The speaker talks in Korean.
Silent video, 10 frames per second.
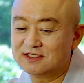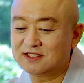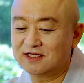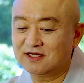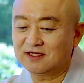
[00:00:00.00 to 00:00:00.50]

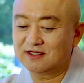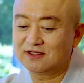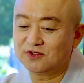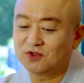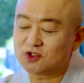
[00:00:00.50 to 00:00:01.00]
이제
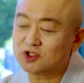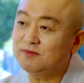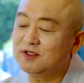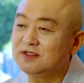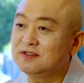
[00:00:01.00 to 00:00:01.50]

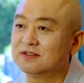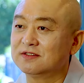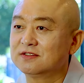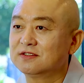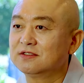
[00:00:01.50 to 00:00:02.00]
요즘은
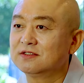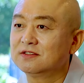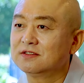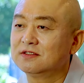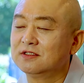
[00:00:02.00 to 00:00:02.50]

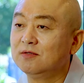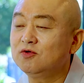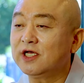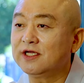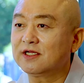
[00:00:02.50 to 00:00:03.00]

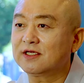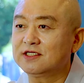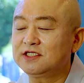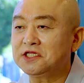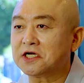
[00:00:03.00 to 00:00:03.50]
너무나 이렇게
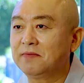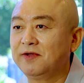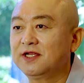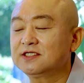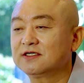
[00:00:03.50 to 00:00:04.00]
시대가
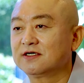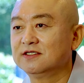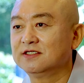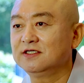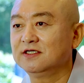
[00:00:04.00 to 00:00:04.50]
변해서
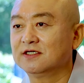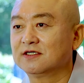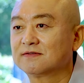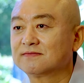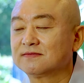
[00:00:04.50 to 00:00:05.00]
그런지
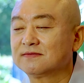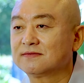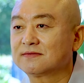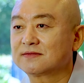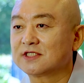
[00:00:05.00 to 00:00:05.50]

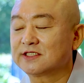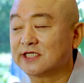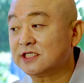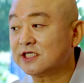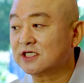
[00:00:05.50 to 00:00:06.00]

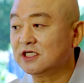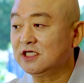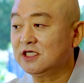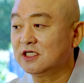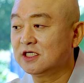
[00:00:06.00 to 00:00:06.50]

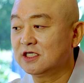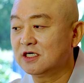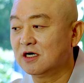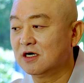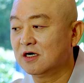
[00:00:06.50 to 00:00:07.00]
자식이
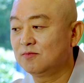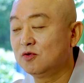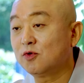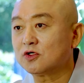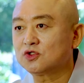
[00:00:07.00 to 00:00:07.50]
어,
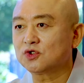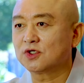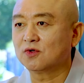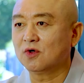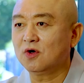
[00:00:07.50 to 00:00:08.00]
부모를
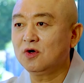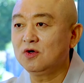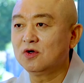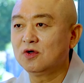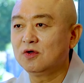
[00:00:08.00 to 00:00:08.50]
죽이고
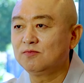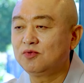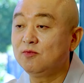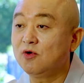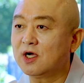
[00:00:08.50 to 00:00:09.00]

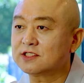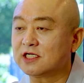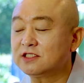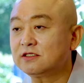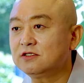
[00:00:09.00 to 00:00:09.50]
부모가
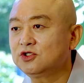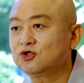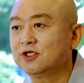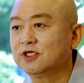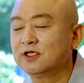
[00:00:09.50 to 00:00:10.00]
자식을
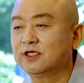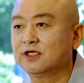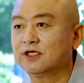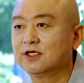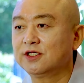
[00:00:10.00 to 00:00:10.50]
죽이는 일이